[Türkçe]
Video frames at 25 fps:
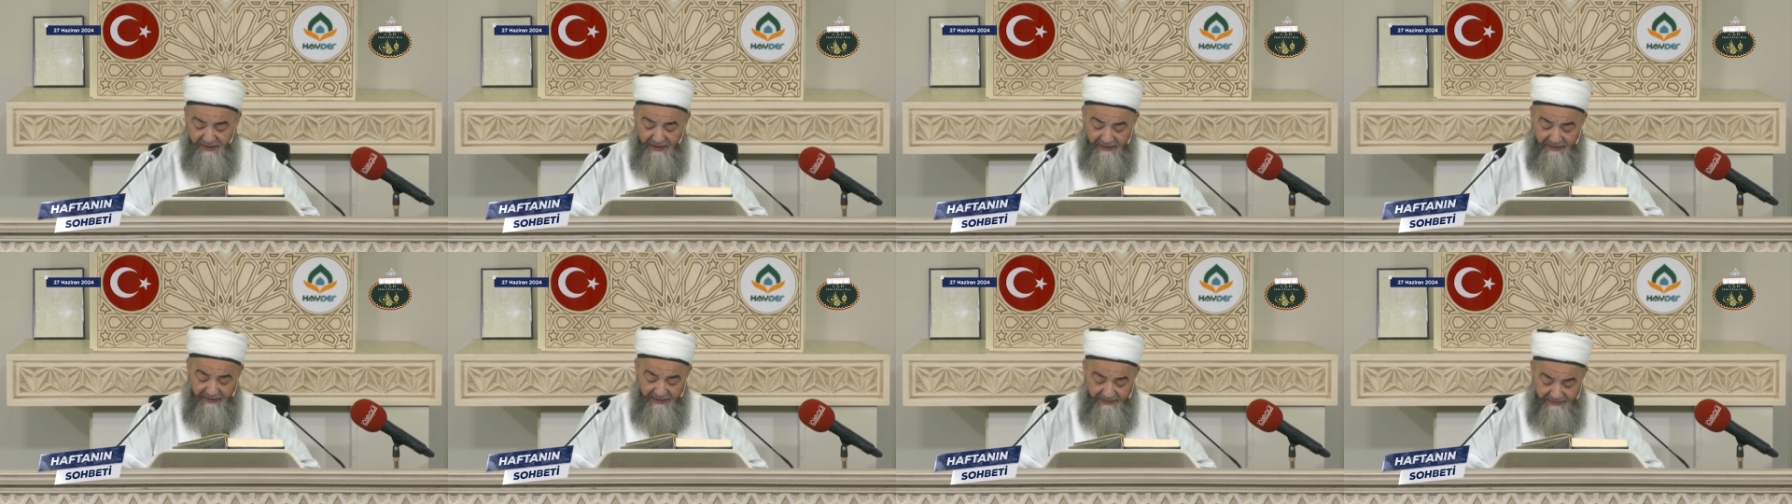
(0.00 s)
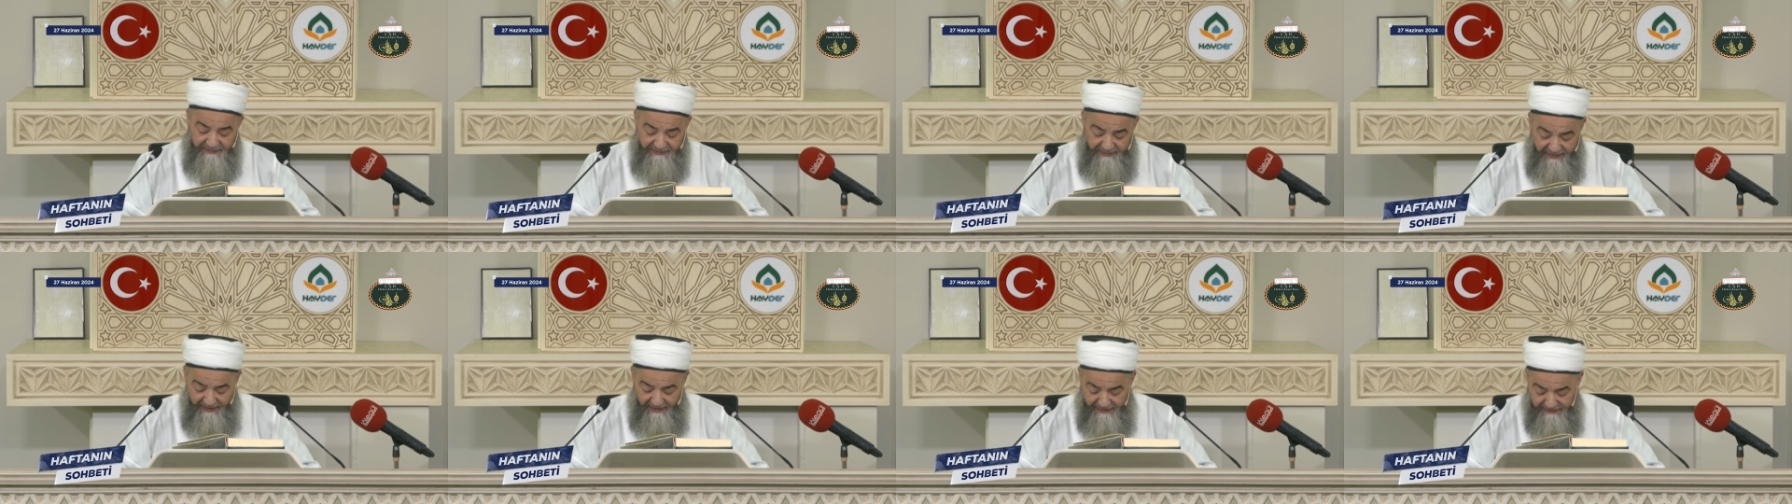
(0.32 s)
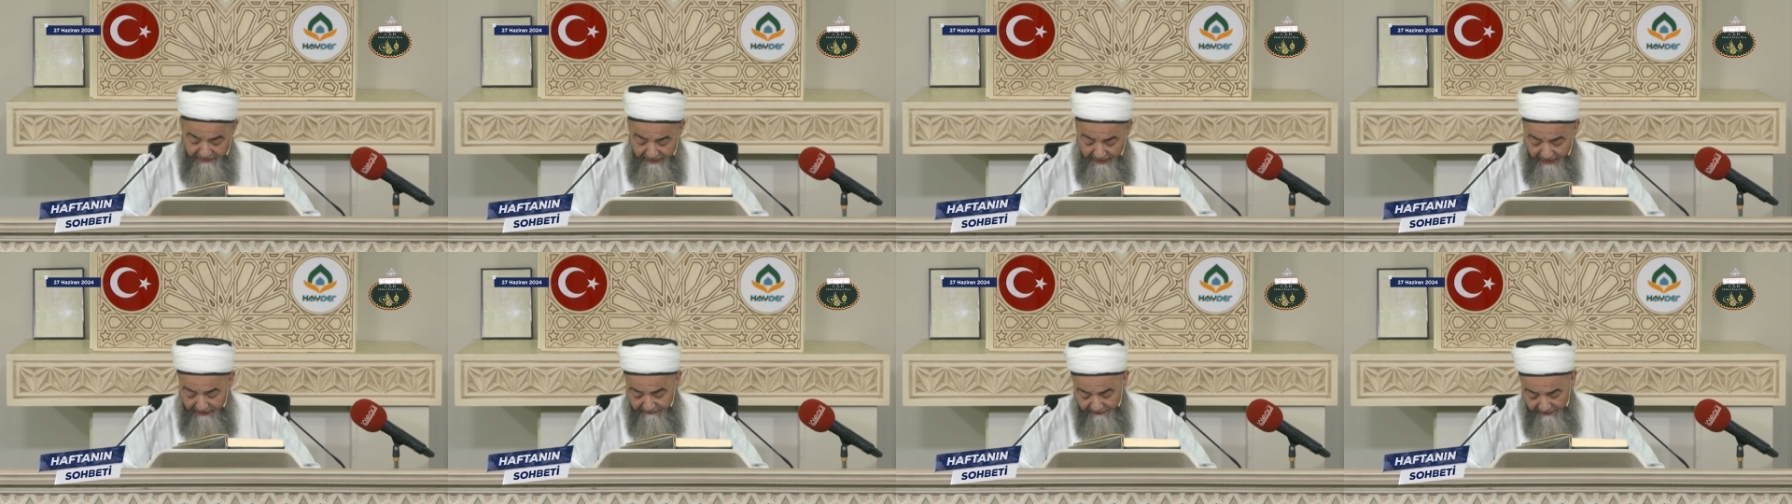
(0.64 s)

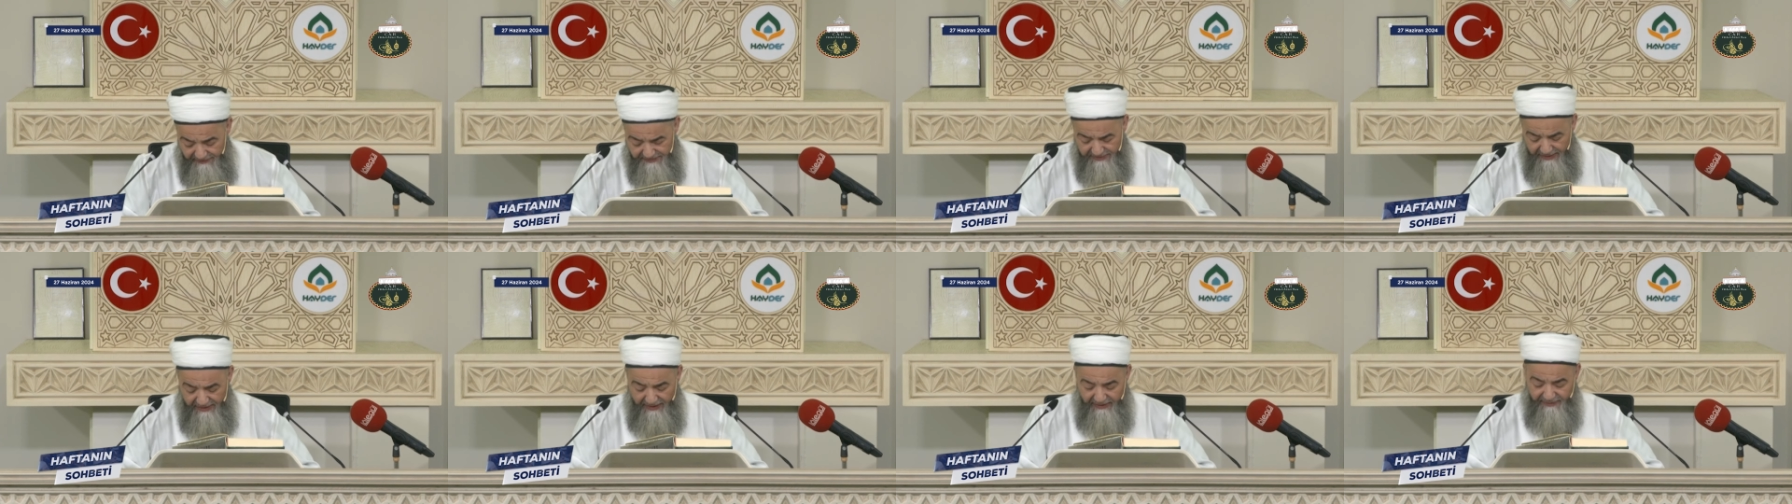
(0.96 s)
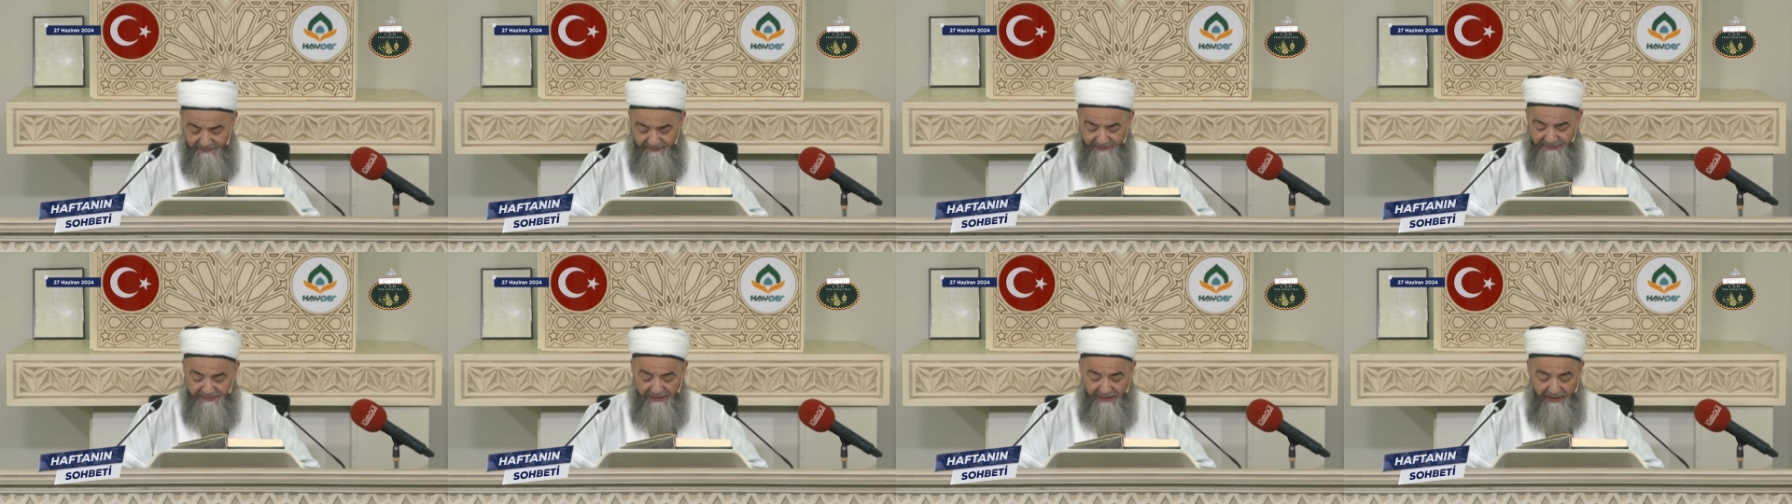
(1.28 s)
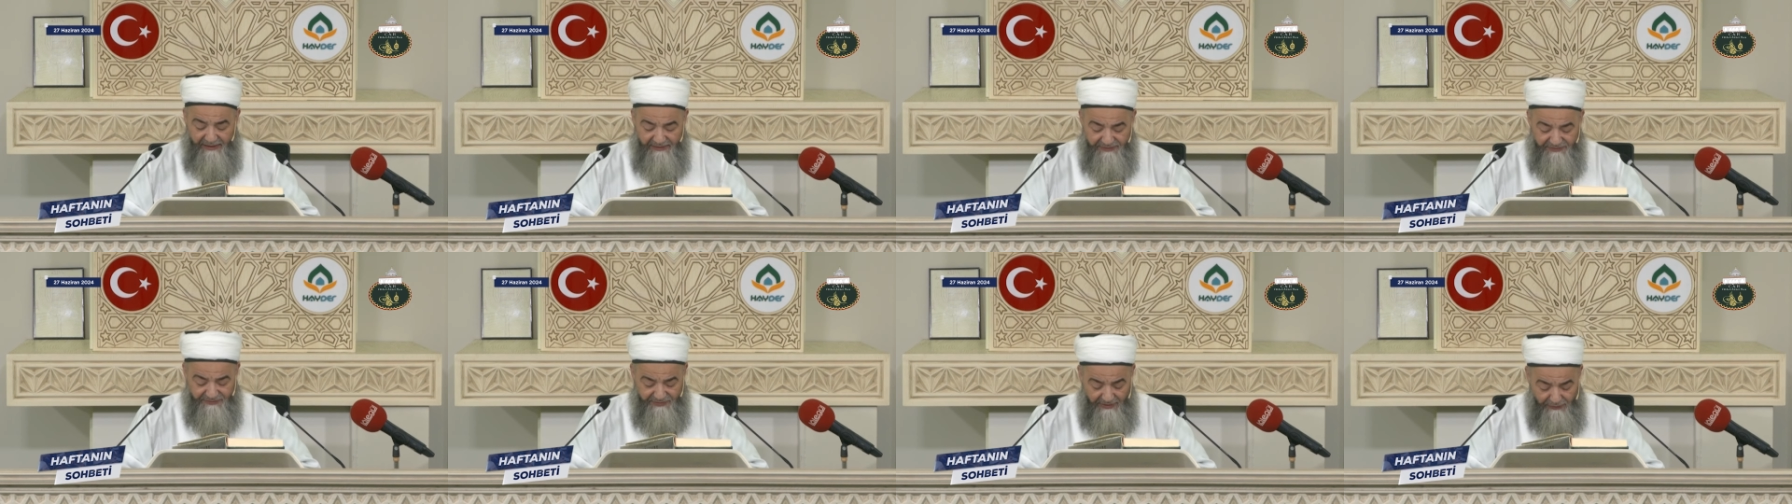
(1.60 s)
eklettirenler vesaire
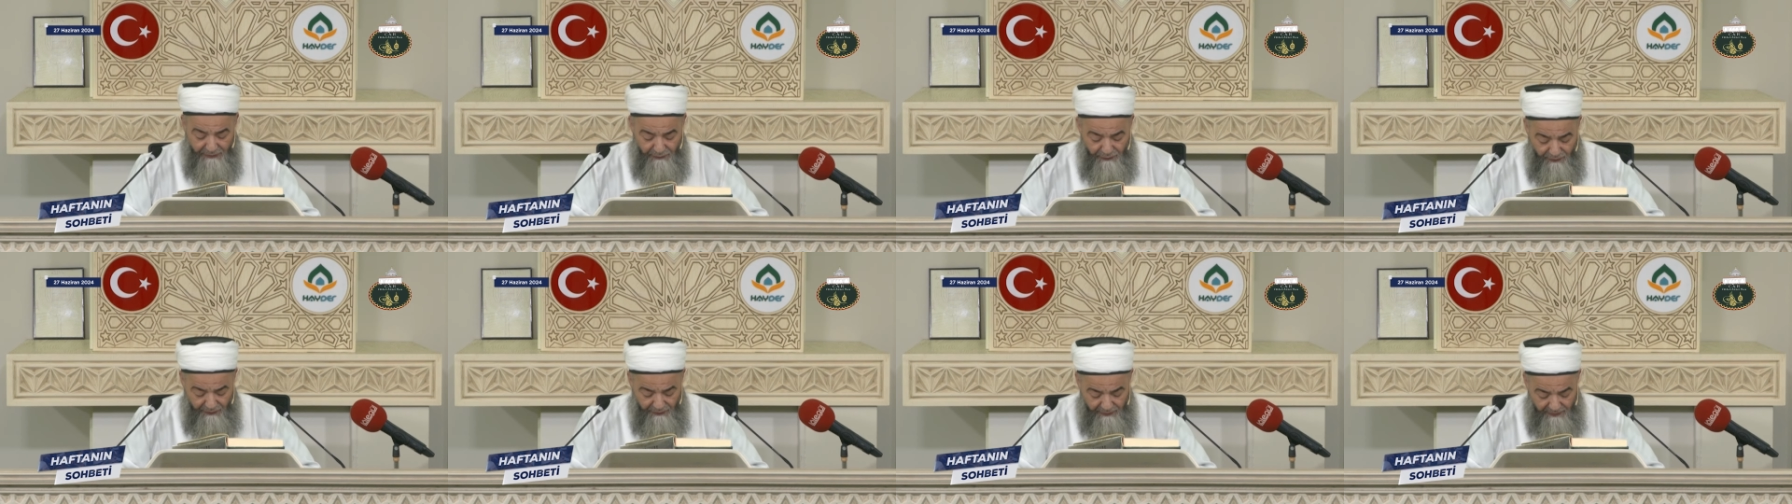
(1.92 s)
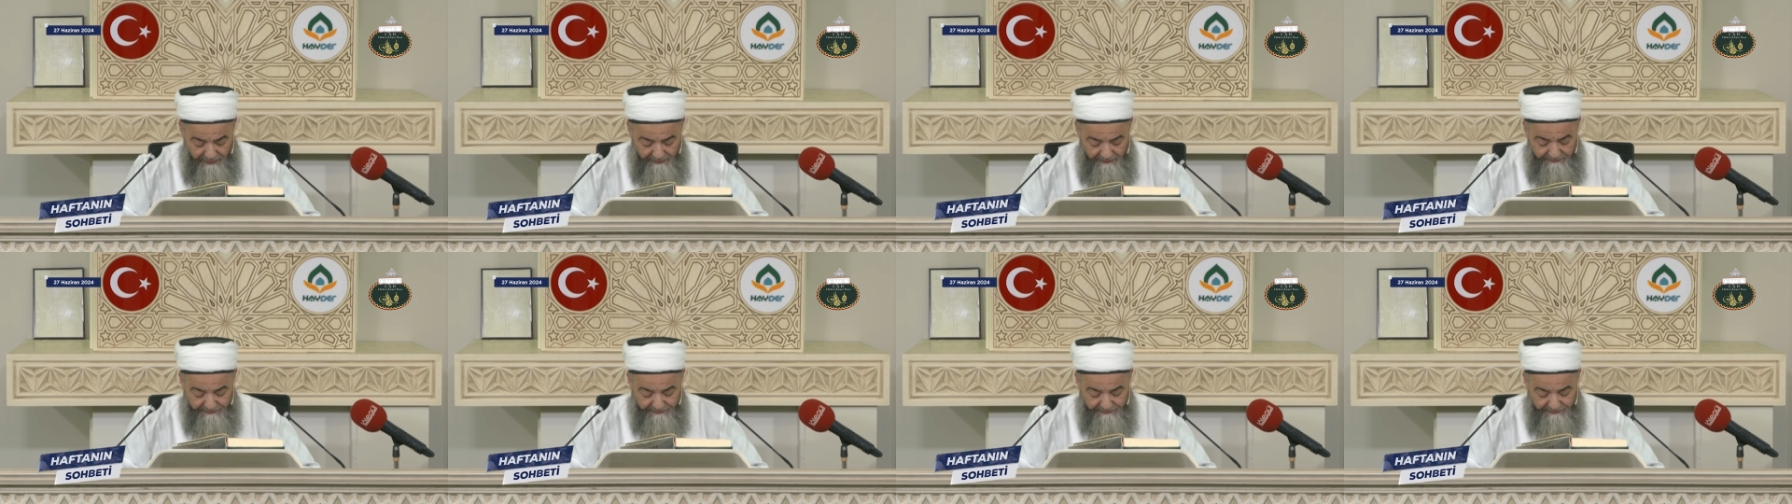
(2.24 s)
vesaire sayıyor.